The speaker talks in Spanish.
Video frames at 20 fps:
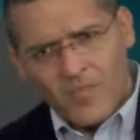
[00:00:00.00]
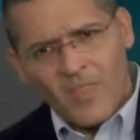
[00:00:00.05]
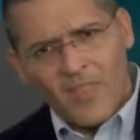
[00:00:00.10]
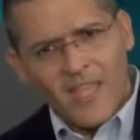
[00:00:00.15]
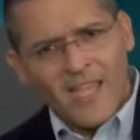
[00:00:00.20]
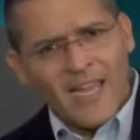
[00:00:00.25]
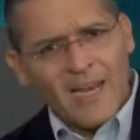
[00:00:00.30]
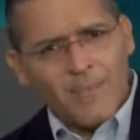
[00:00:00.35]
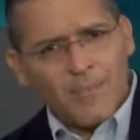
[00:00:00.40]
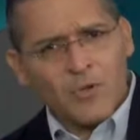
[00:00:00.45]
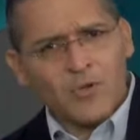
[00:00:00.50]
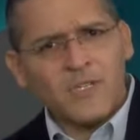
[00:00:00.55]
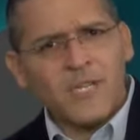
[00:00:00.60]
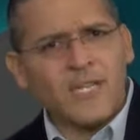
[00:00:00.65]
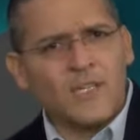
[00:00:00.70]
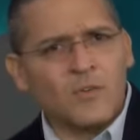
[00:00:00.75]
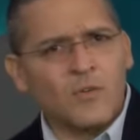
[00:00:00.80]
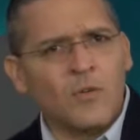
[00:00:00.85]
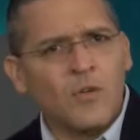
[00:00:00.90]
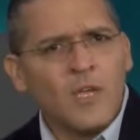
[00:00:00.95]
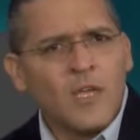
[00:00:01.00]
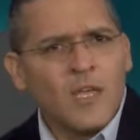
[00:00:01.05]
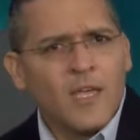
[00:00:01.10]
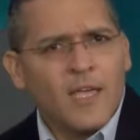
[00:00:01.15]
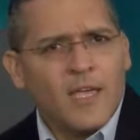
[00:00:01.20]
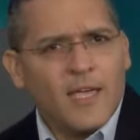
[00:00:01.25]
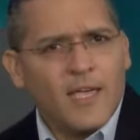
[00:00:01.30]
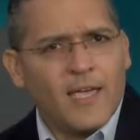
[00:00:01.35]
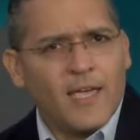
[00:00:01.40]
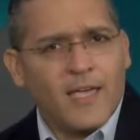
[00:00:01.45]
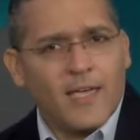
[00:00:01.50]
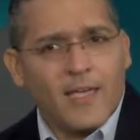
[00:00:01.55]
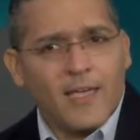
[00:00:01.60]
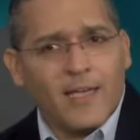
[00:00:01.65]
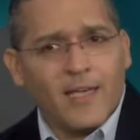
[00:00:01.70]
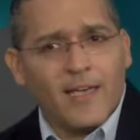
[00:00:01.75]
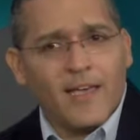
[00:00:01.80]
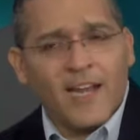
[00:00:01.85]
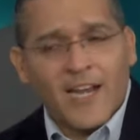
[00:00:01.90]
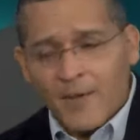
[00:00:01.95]
En el proceso,
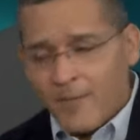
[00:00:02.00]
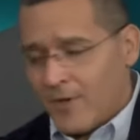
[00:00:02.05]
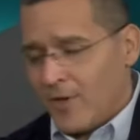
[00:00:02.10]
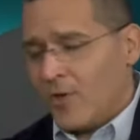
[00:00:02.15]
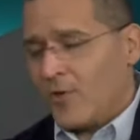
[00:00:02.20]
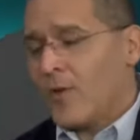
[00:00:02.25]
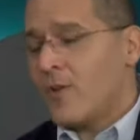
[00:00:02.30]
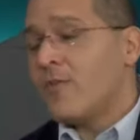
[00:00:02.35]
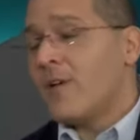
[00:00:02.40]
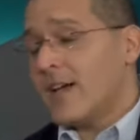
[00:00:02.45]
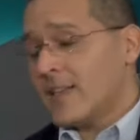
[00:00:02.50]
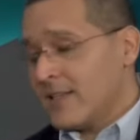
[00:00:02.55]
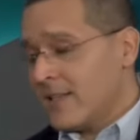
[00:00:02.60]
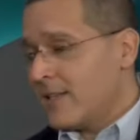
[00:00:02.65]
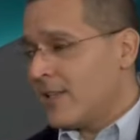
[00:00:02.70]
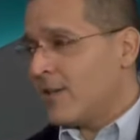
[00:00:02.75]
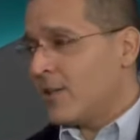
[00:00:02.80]
eh, créeme, no fue fácil, te lo